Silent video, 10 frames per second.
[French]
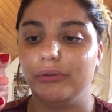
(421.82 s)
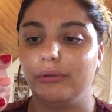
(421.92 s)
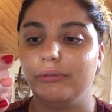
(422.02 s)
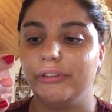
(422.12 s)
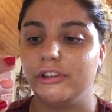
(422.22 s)
met
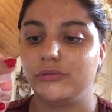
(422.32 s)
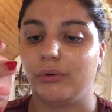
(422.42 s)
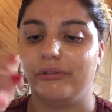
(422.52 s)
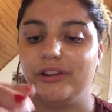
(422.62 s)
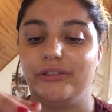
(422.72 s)
sur le
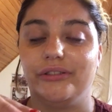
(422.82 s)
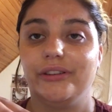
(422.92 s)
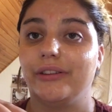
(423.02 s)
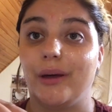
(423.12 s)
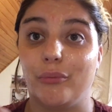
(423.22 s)
visage, ben en fait,
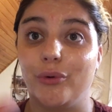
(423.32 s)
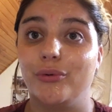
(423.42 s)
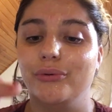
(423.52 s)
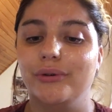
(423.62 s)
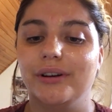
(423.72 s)
il y en a
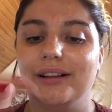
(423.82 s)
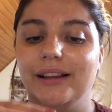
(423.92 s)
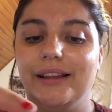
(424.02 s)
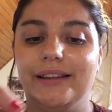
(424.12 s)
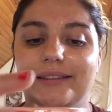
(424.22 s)
beaucoup.
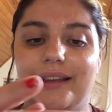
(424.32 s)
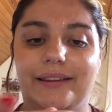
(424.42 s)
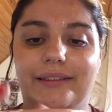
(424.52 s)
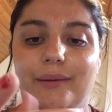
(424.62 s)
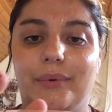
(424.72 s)
C'est
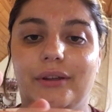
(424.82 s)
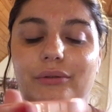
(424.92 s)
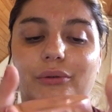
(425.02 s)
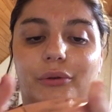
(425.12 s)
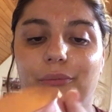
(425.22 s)
assez
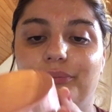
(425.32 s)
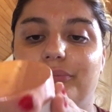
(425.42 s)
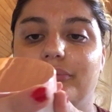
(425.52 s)
impressionnant.